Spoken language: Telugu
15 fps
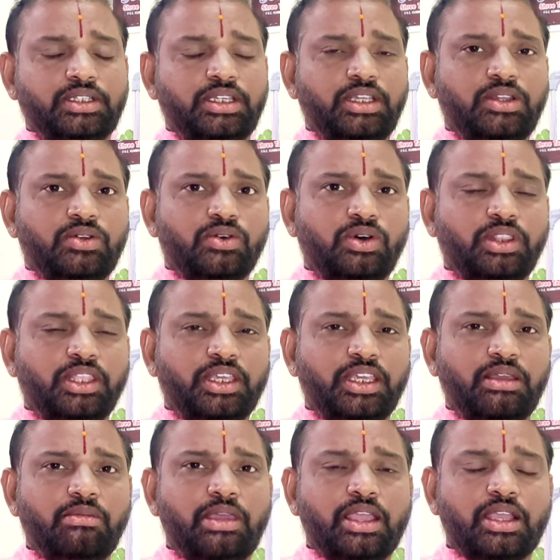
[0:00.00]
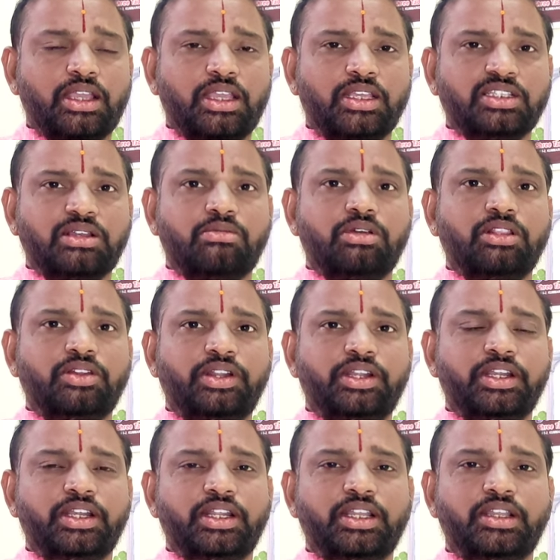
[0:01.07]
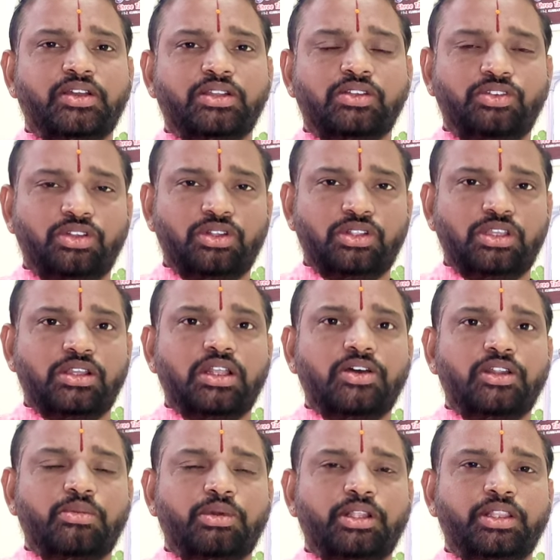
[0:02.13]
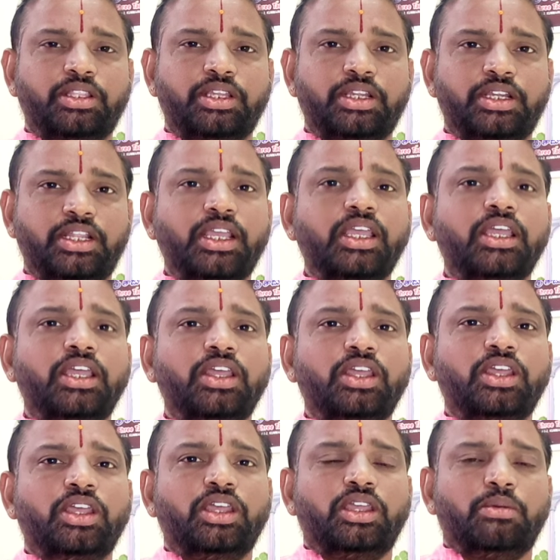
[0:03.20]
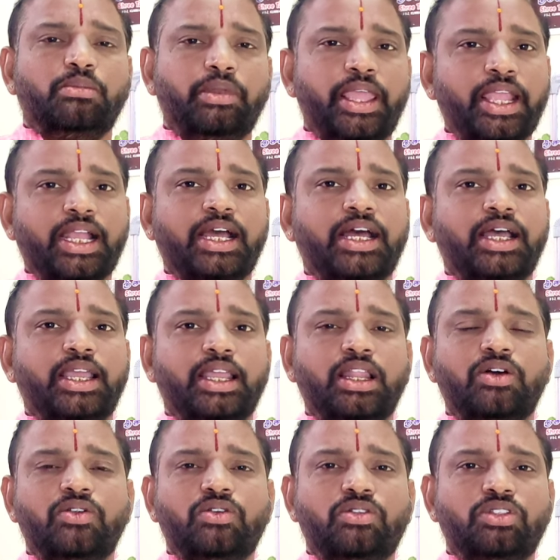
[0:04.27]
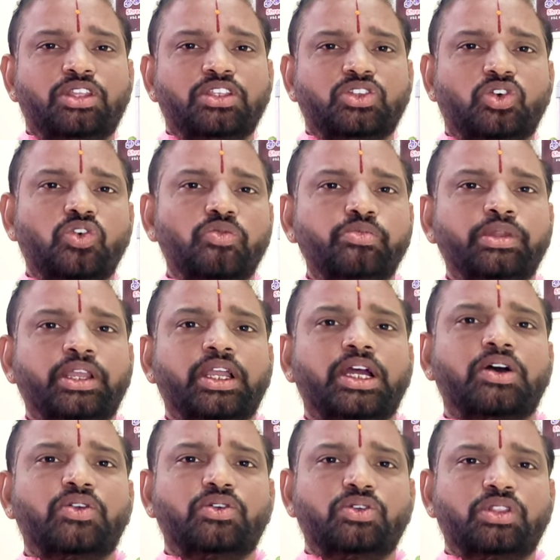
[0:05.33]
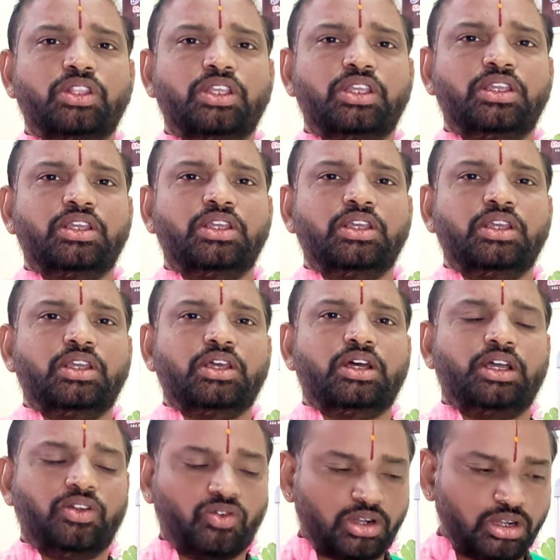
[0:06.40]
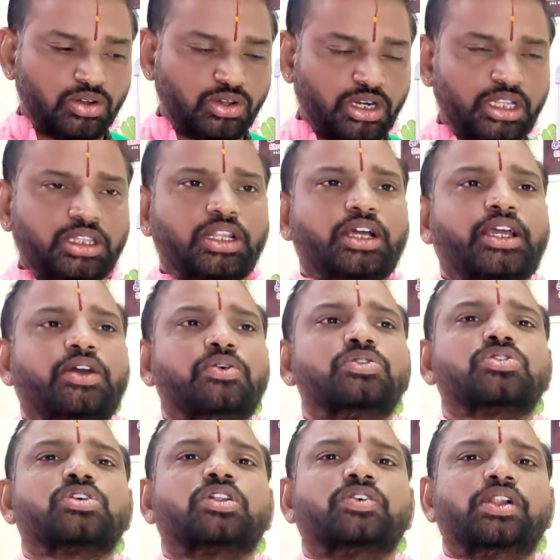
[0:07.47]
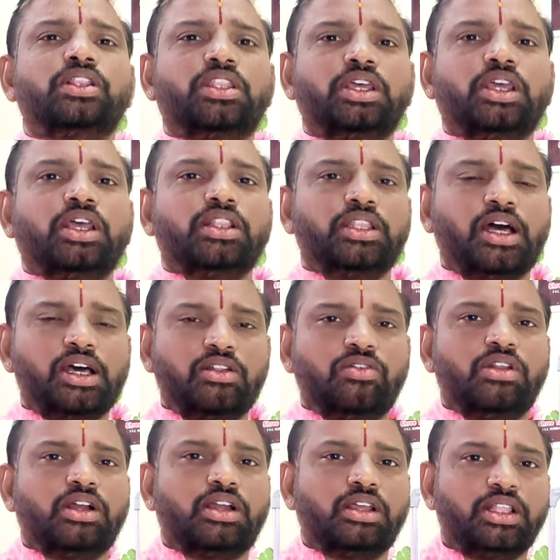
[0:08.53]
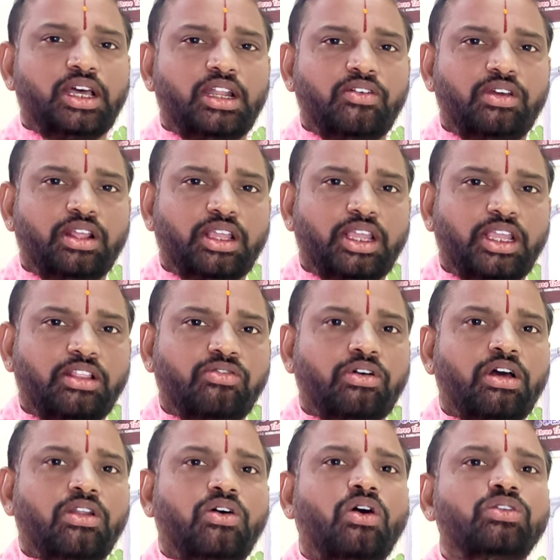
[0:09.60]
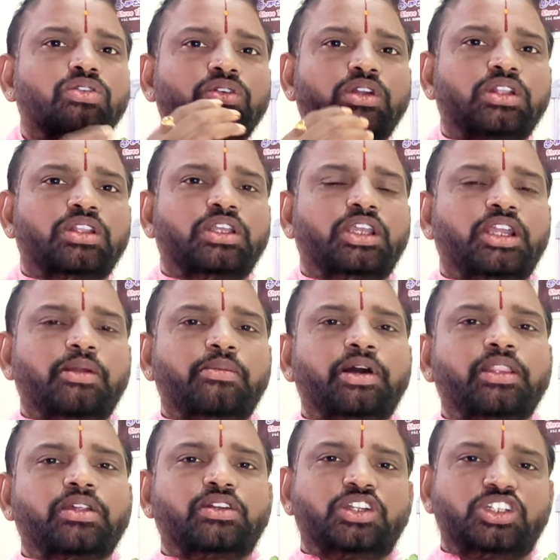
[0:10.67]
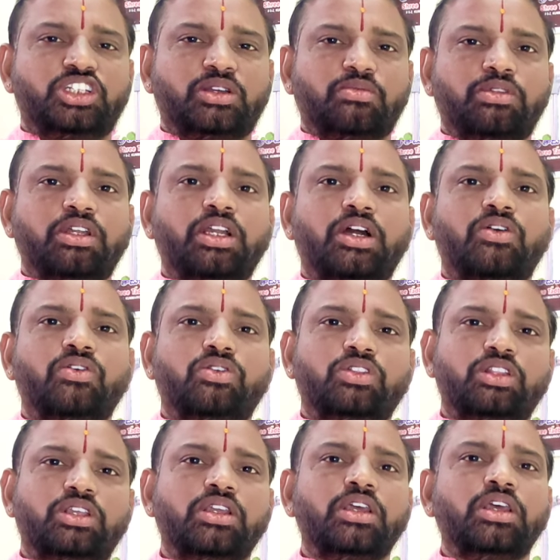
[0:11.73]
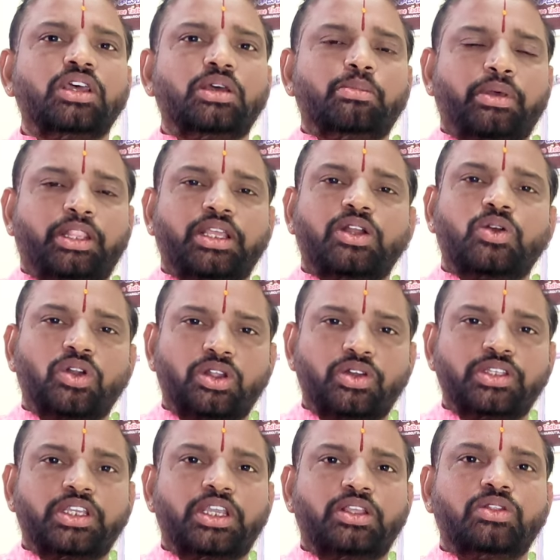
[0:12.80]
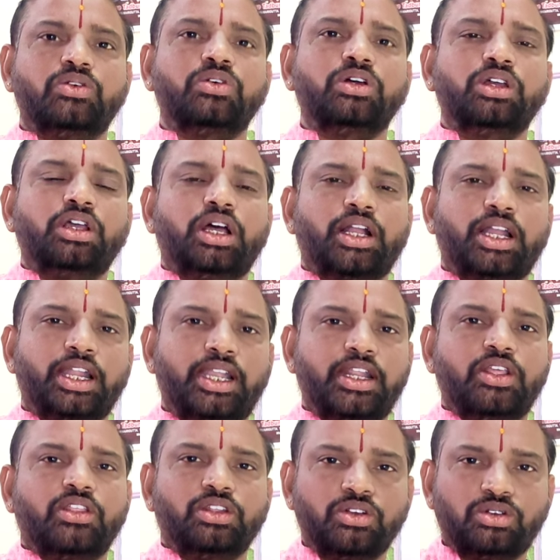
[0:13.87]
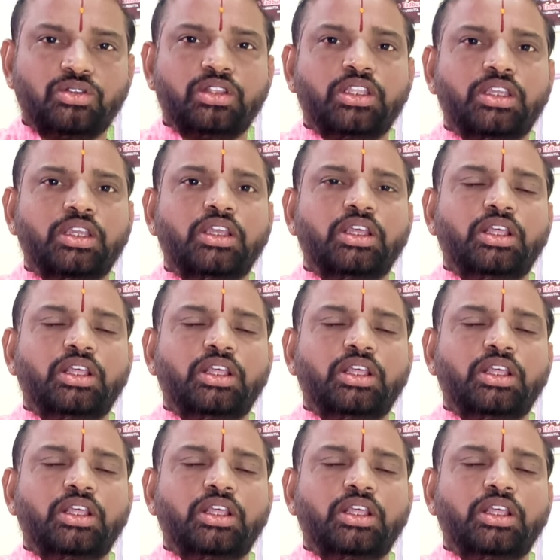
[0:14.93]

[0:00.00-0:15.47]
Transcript: ఈ కోతికి మేకకి సంబంధం ఏంటండి అసలు విరోధం ఎలా ఏర్పడింది అంటే మేక ఎలా ఉంటుంది సౌమ్యంగా ఉంటుంది ఒక గొర్రె తలకాయ ఉంచుకుని వెళితే దాని వెనక దాని వెనకే ఇది ఫాలో అవుతుంటుంది ఏమాత్రం నిశ్శబ్దంగా ఉంటుంది పెద్దగా గొడవ చేయదు గడ్డేది తింటుంది